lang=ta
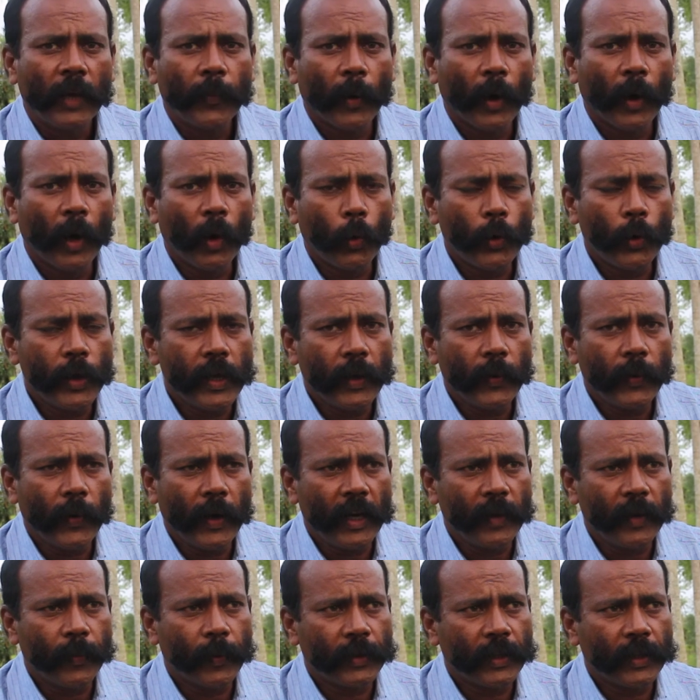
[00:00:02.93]
இப்போ
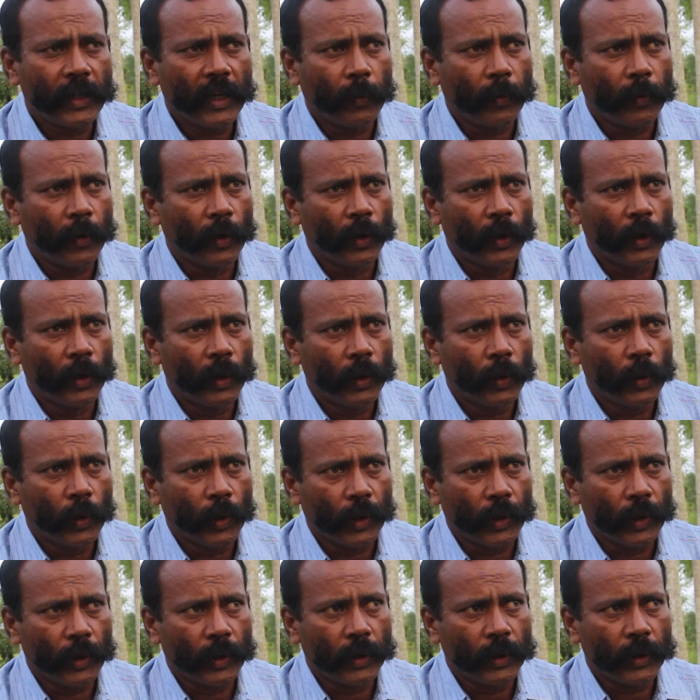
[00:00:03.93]
உயிர்வேலி பற்றி நம்ம
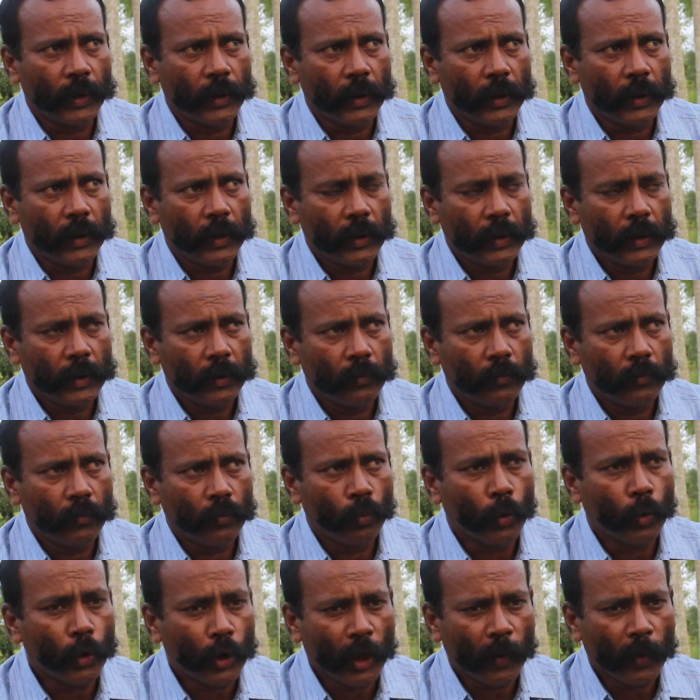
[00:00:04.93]
ஒரு
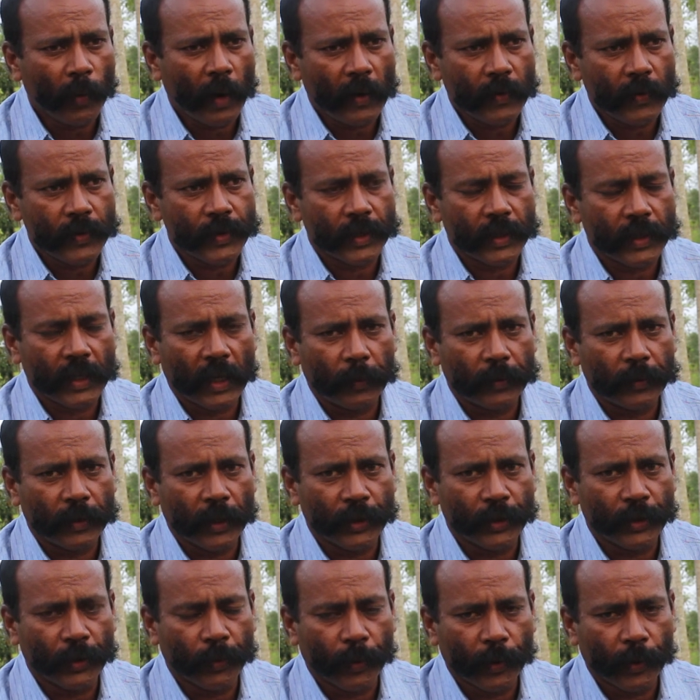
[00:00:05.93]
முக்கியமான விஷயத்தை நம்ம
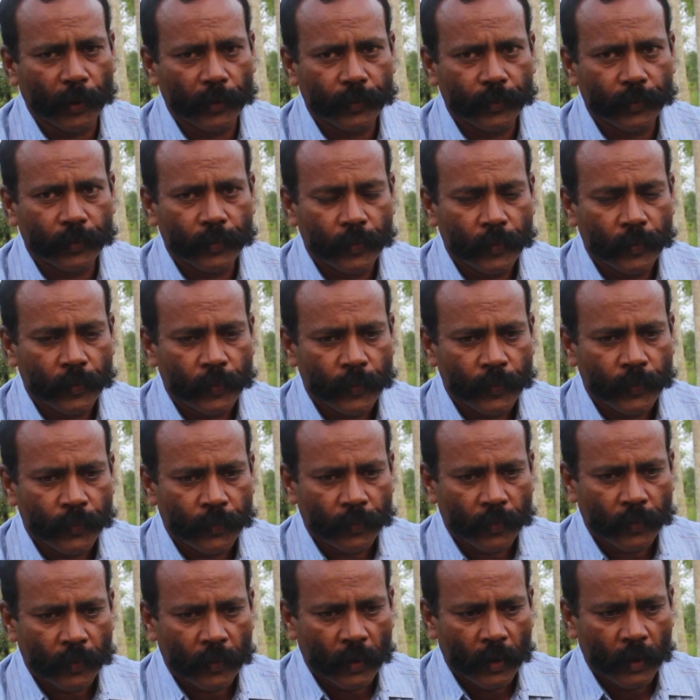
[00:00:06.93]
தெரிஞ்சுக்க போகிறோம்
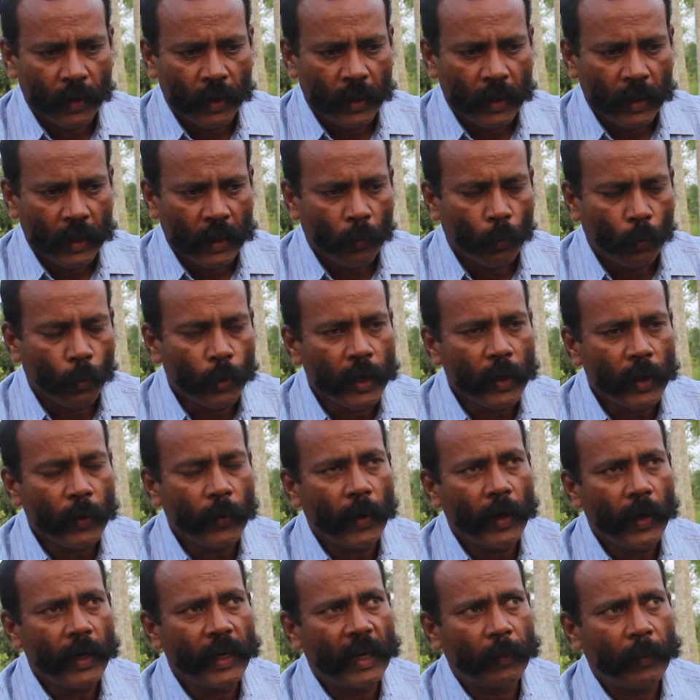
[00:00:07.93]

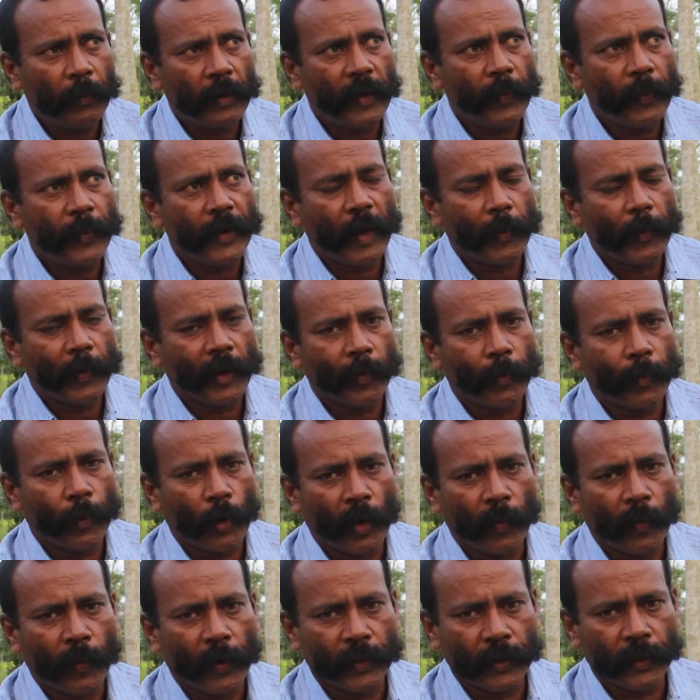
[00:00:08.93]
உயிர்வேலி நம்ம எப்படி அமைக்க
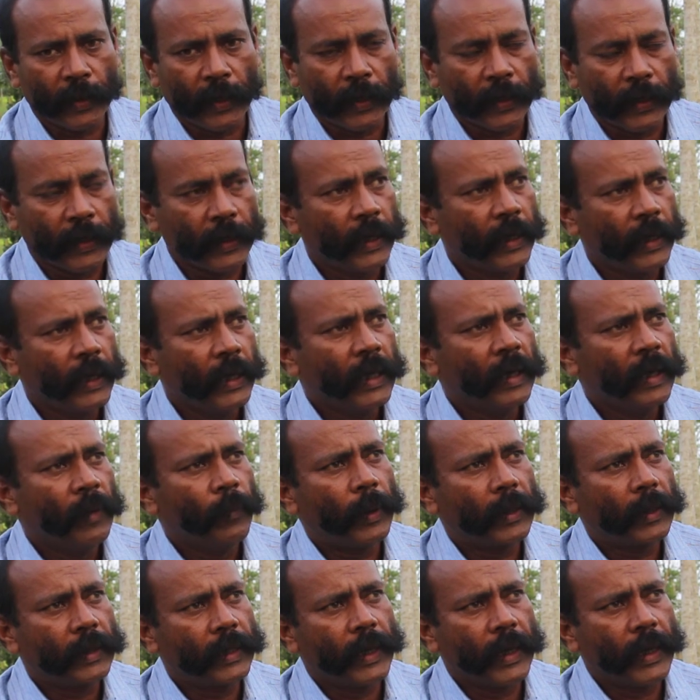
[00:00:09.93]
போகிறோம்னு பார்த்துக்கிறோங்க
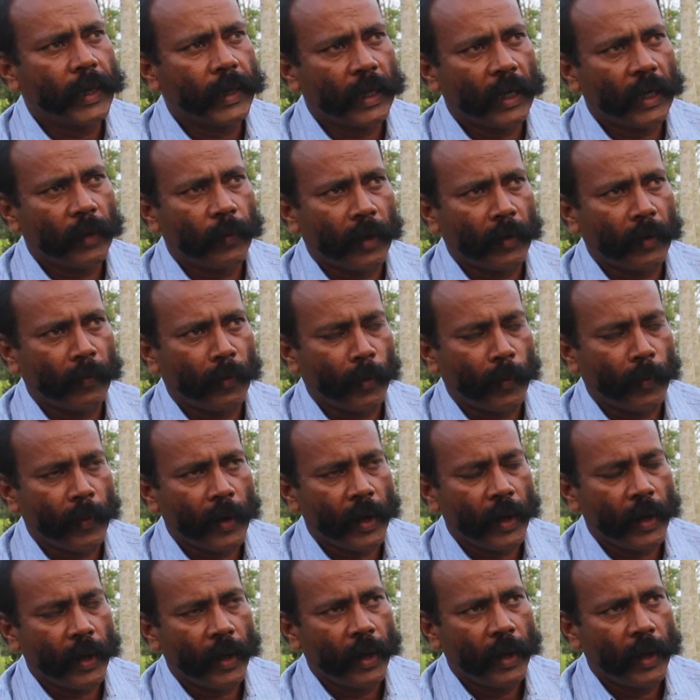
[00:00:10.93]
பத்து ஏக்கரில் பண்ண போகிறோமா